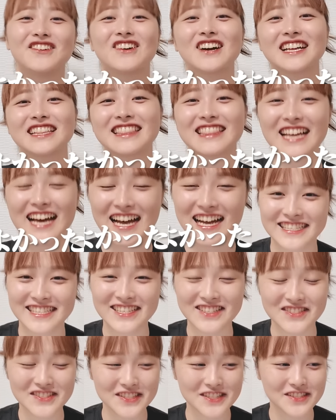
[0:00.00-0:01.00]
よかった
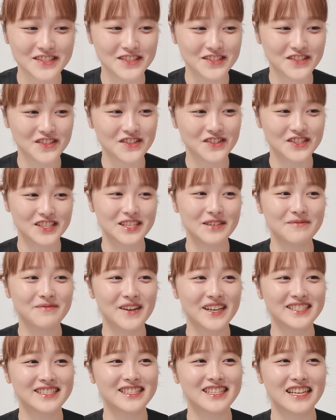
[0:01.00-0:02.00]
シーズン2ちょっと心
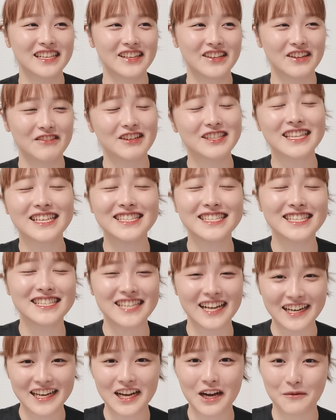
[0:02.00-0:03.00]
配してたんだよね私
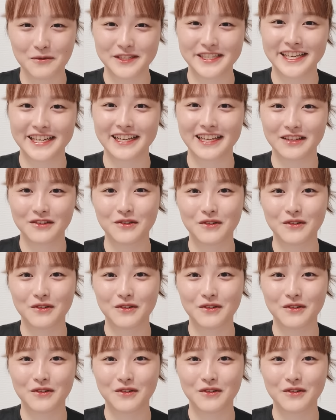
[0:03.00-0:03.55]
だけかもしれんけ